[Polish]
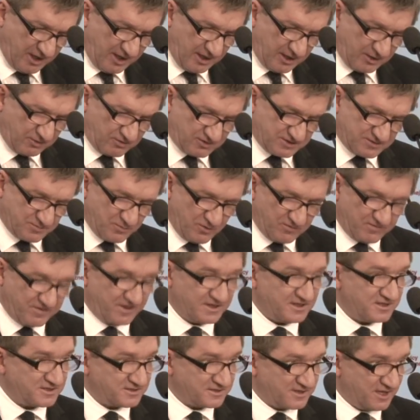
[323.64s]
ta
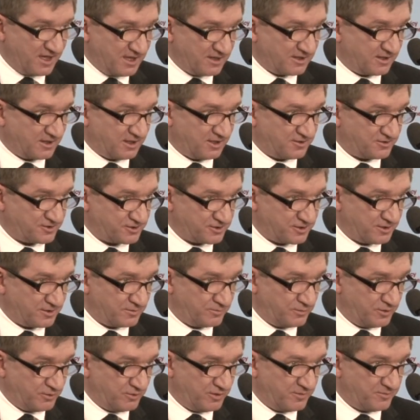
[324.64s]
rozmowa jest taka, że
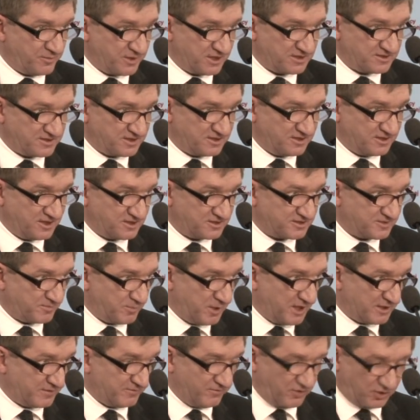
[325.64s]
były prezydent z
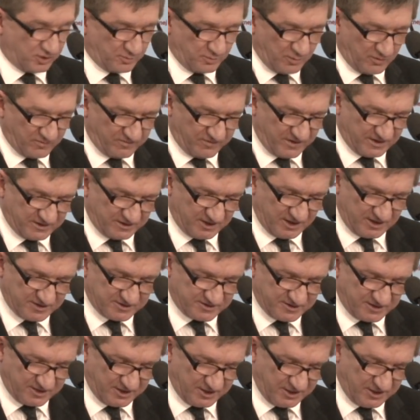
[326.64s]
Platformy
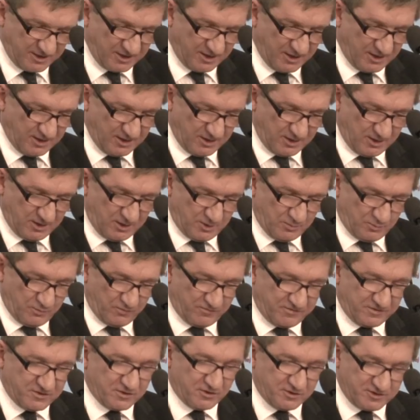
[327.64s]
Obywatelskiej
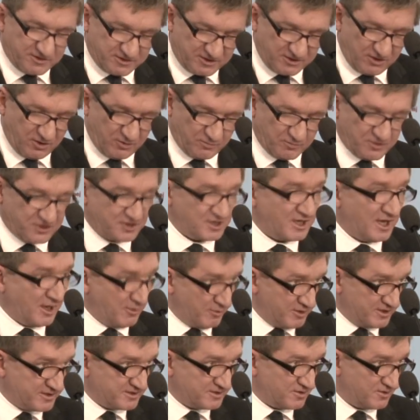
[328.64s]
mówi, no i co,
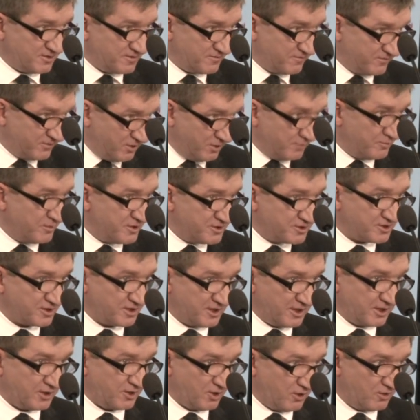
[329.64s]
myślałeś coś w
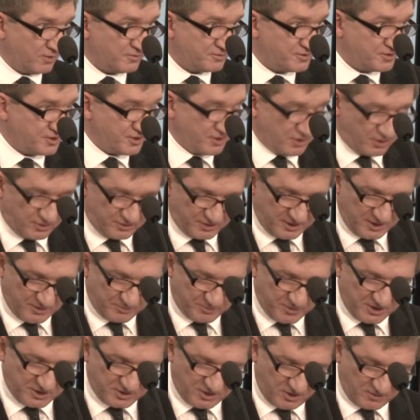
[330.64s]
domyśle, chodzi o te
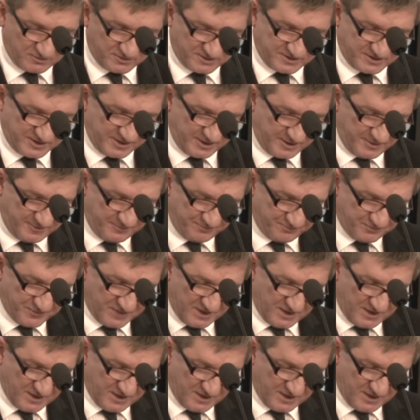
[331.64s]
pieniądze.